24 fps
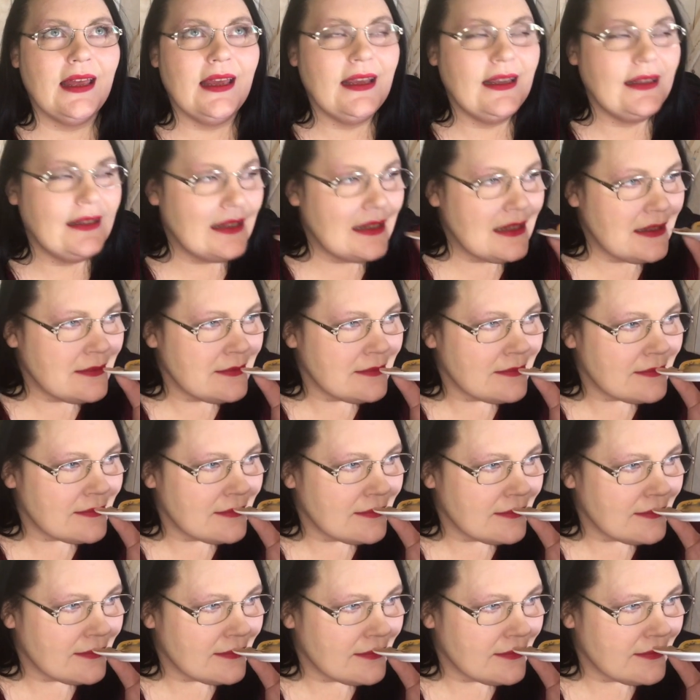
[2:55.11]
это,
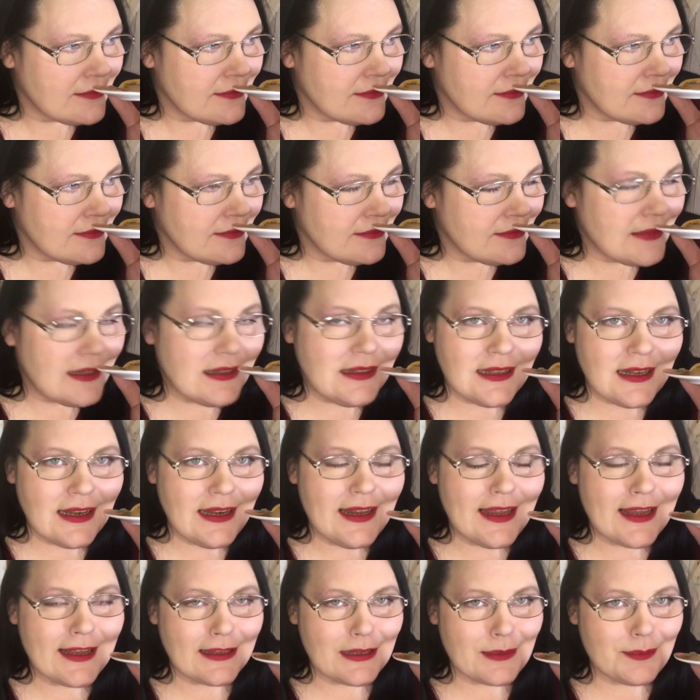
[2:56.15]
это
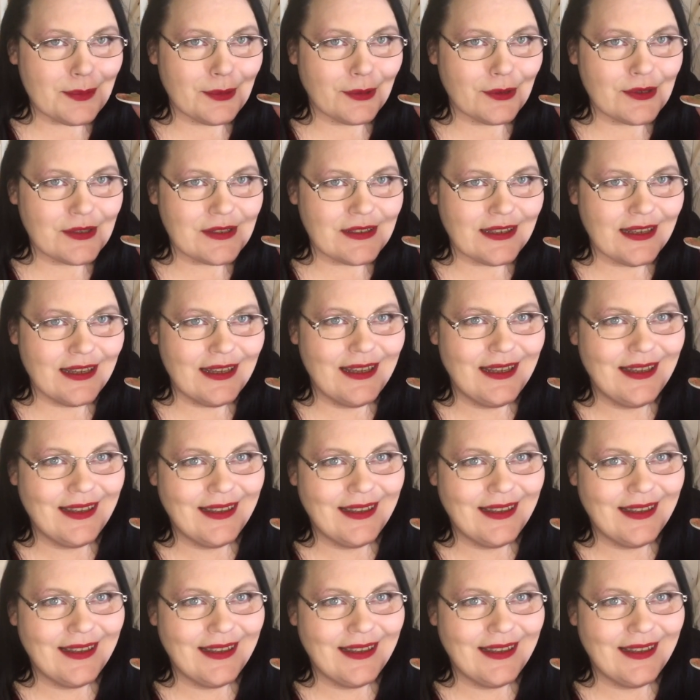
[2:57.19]
лето просто.